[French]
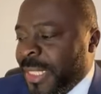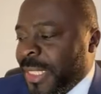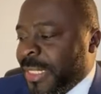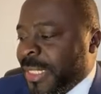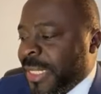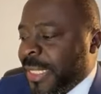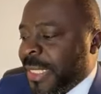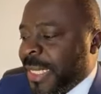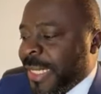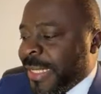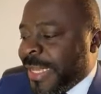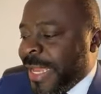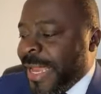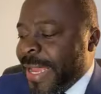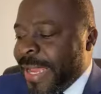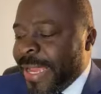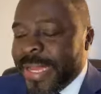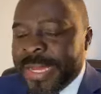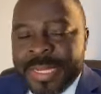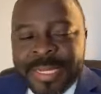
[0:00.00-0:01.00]
Il est dans la
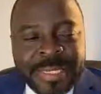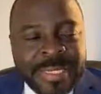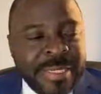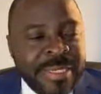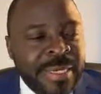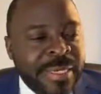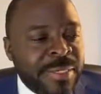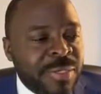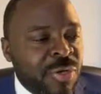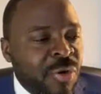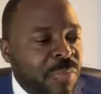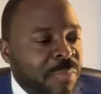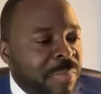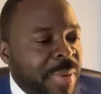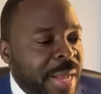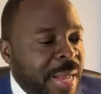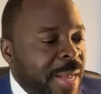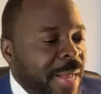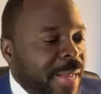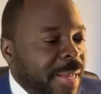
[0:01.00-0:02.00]
guerre, les
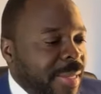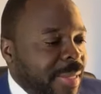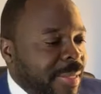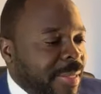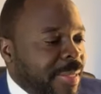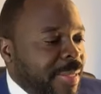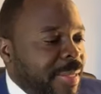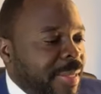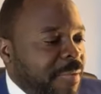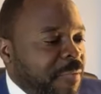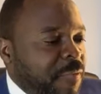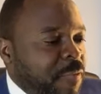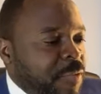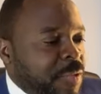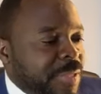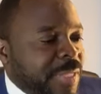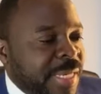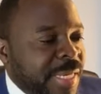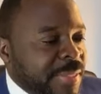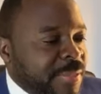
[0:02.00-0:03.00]
combats, la
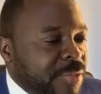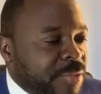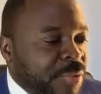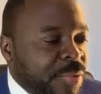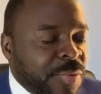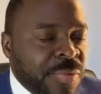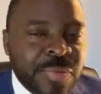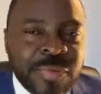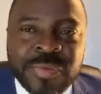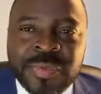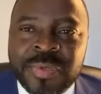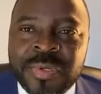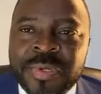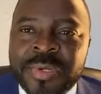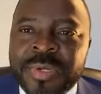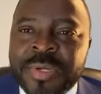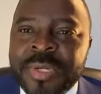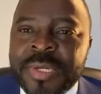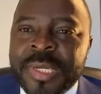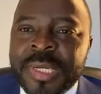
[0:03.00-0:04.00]
frustration.
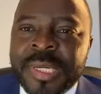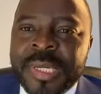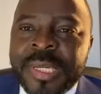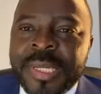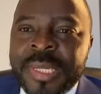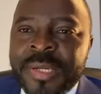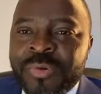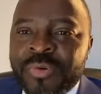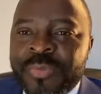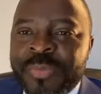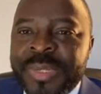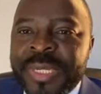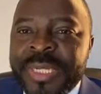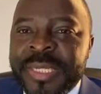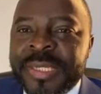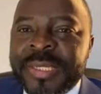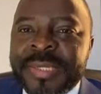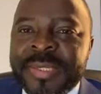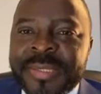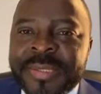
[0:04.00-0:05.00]
Il
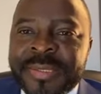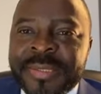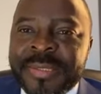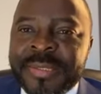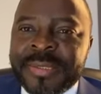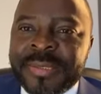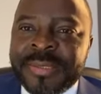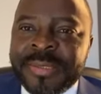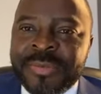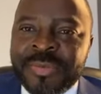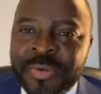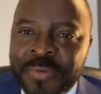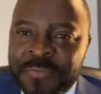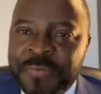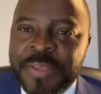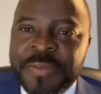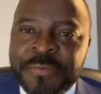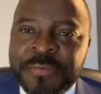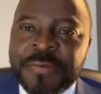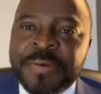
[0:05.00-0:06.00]
oublie
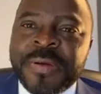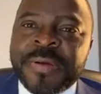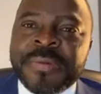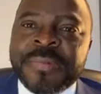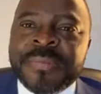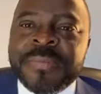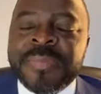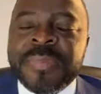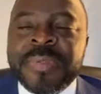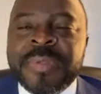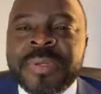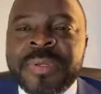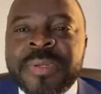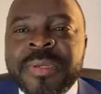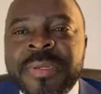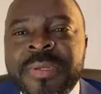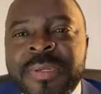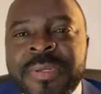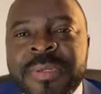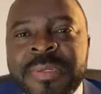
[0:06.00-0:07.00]
de vivre.
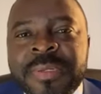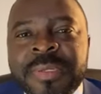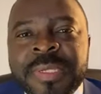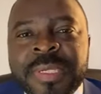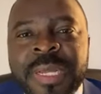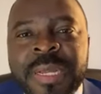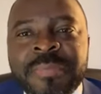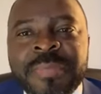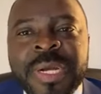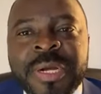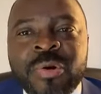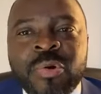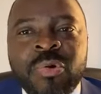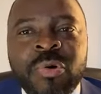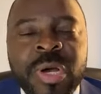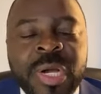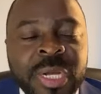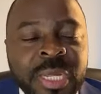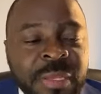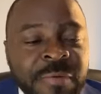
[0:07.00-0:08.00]
Quand
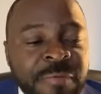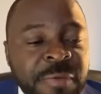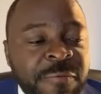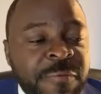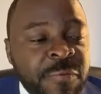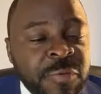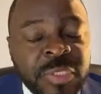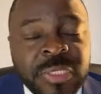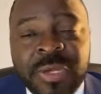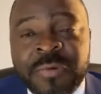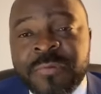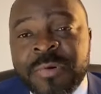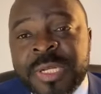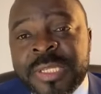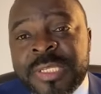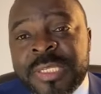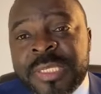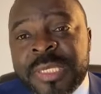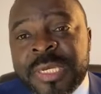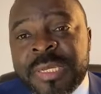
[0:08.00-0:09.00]
Macron arrive, il faut
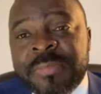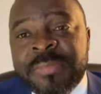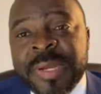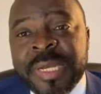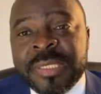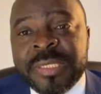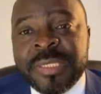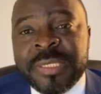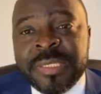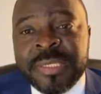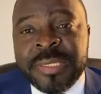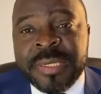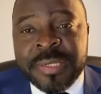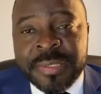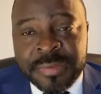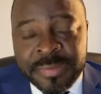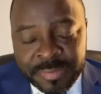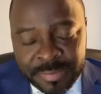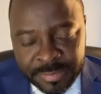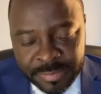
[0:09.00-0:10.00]
savoir tirer parti.
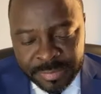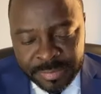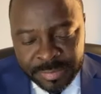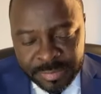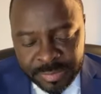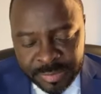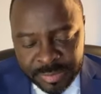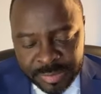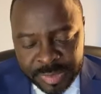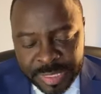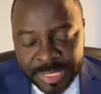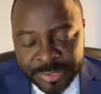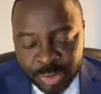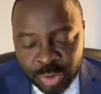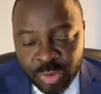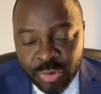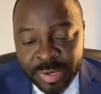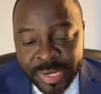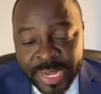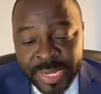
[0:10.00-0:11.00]
Hein.
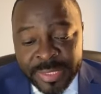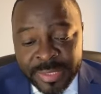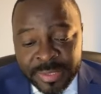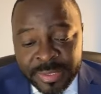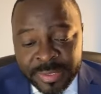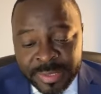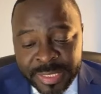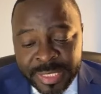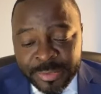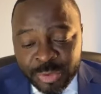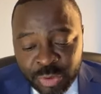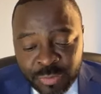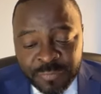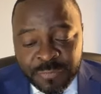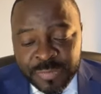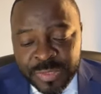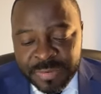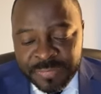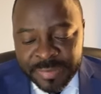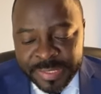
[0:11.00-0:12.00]
Qu'est-ce qu'on gagne Qu'est-ce
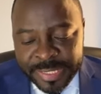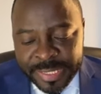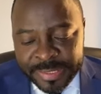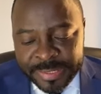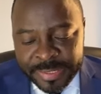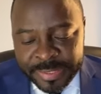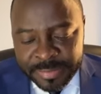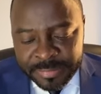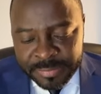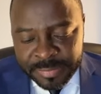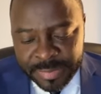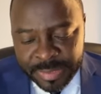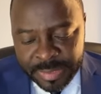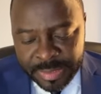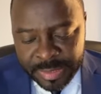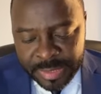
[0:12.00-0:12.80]
que vous devez gagner